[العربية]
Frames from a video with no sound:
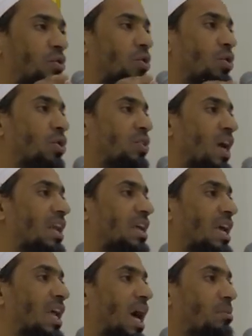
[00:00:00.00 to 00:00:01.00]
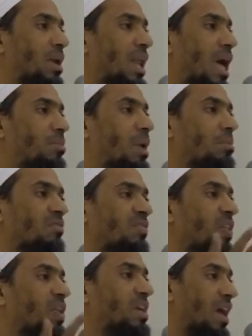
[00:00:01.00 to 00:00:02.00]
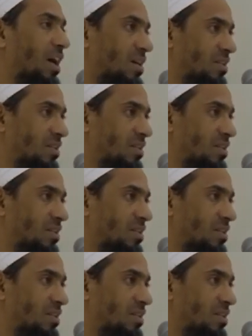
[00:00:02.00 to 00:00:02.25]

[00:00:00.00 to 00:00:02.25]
كل ذلك العمل أمام فضلك